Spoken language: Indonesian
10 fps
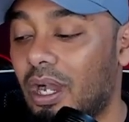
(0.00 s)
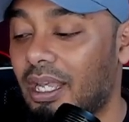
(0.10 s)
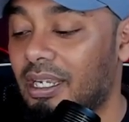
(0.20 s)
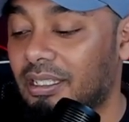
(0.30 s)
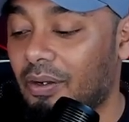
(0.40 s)
nggak
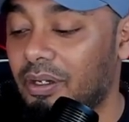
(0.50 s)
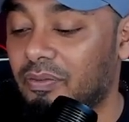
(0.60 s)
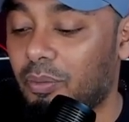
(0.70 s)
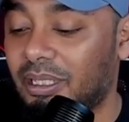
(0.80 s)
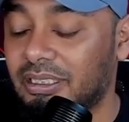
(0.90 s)
ada yang tahu
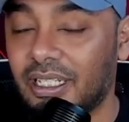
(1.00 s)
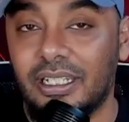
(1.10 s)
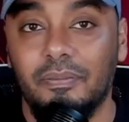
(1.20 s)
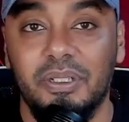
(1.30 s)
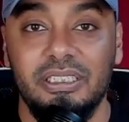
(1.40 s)
informasinya
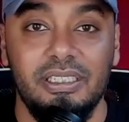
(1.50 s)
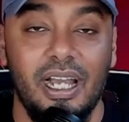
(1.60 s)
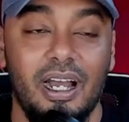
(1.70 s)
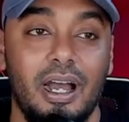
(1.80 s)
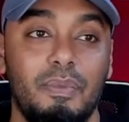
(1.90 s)
dan
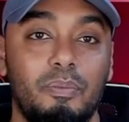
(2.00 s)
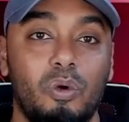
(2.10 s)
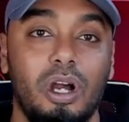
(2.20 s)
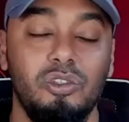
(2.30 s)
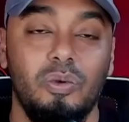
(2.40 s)
Persija nggak
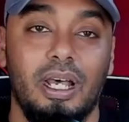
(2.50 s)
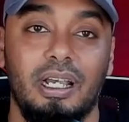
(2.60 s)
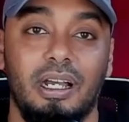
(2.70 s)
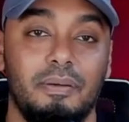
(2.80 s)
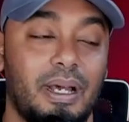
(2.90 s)
membuka
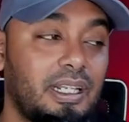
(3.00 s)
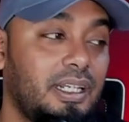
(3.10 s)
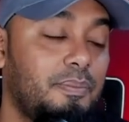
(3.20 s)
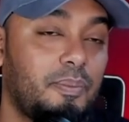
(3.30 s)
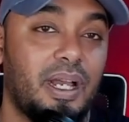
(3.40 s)
suara kemana
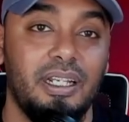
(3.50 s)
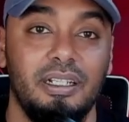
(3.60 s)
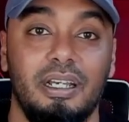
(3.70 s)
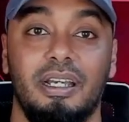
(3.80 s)
ini pemain.